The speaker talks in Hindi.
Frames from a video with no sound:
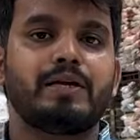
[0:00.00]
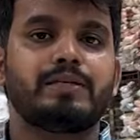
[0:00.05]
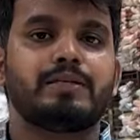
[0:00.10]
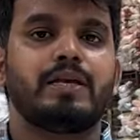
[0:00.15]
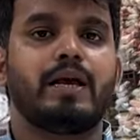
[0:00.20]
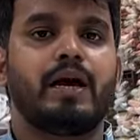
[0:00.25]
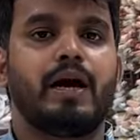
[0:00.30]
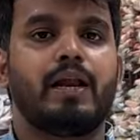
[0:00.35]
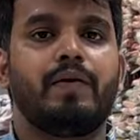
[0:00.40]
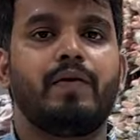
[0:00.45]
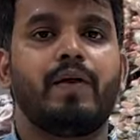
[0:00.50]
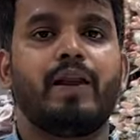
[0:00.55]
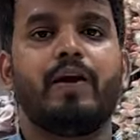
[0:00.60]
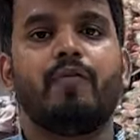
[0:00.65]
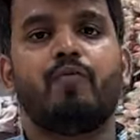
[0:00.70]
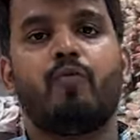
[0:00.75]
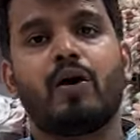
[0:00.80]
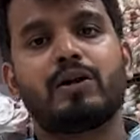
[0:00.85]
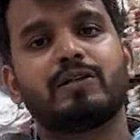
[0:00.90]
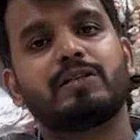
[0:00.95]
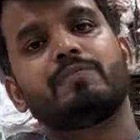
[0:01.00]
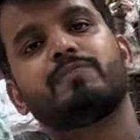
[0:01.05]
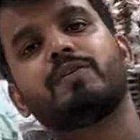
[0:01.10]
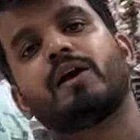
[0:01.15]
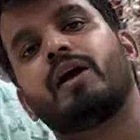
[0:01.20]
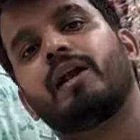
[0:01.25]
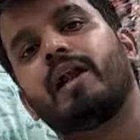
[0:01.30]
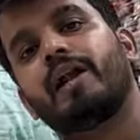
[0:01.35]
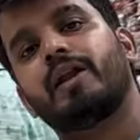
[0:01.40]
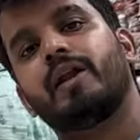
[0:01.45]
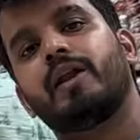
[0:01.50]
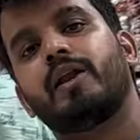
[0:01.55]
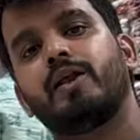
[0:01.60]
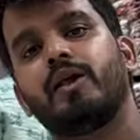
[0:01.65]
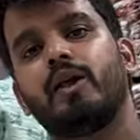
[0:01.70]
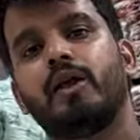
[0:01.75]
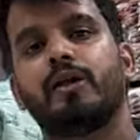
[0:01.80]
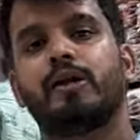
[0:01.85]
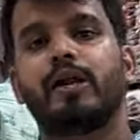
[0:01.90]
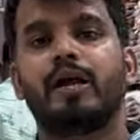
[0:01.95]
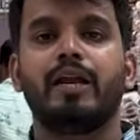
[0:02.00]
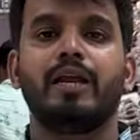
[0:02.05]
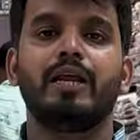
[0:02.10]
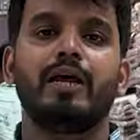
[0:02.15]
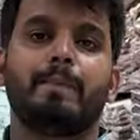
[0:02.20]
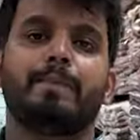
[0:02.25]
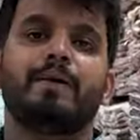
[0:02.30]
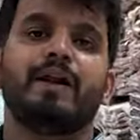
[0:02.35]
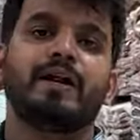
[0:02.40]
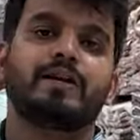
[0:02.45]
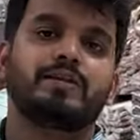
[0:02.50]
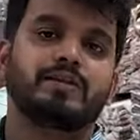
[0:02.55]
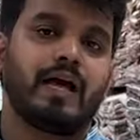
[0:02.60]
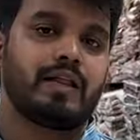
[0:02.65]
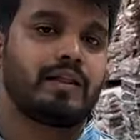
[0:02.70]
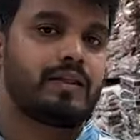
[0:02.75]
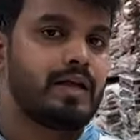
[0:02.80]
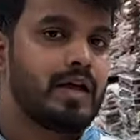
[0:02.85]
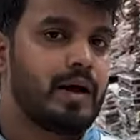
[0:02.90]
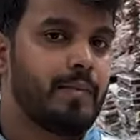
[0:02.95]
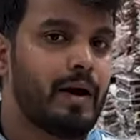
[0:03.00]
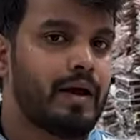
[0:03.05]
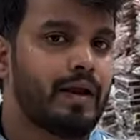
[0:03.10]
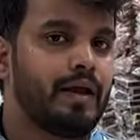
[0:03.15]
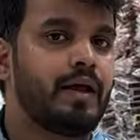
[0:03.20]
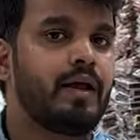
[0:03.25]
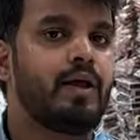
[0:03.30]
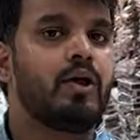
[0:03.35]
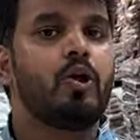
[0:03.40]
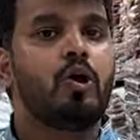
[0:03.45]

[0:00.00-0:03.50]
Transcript: एक से एक आने वाले हैं व्हाट्सएप से कनेक्टेड रहिए डेली अपडेट्स आते हैं हमारे